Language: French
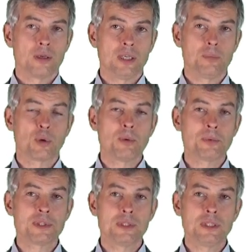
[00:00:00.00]
Les
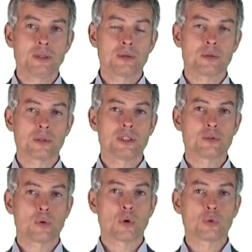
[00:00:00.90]
problématiques euh, qui
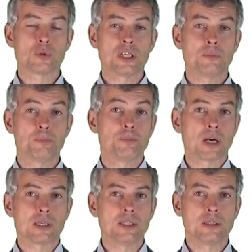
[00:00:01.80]
sont rencontrées
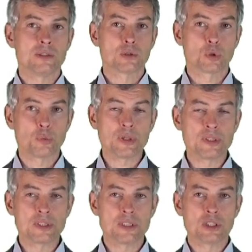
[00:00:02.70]
par les,
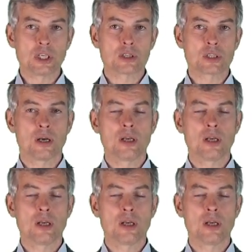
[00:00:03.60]
entreprises qui cherchent